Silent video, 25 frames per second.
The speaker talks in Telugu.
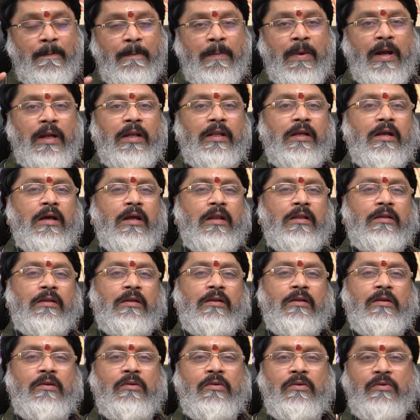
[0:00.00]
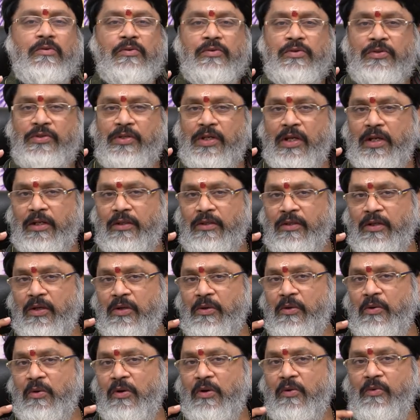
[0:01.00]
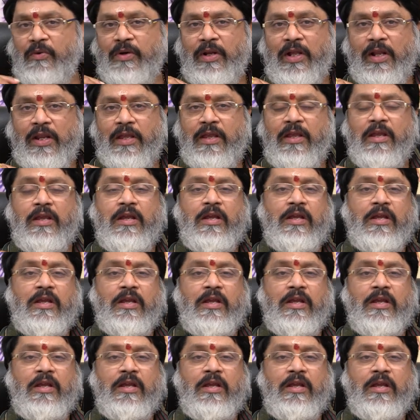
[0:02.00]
మాటగారతనంలో కొంచెం జాగ్రత్త కంట్రోల్లో ఉండాలి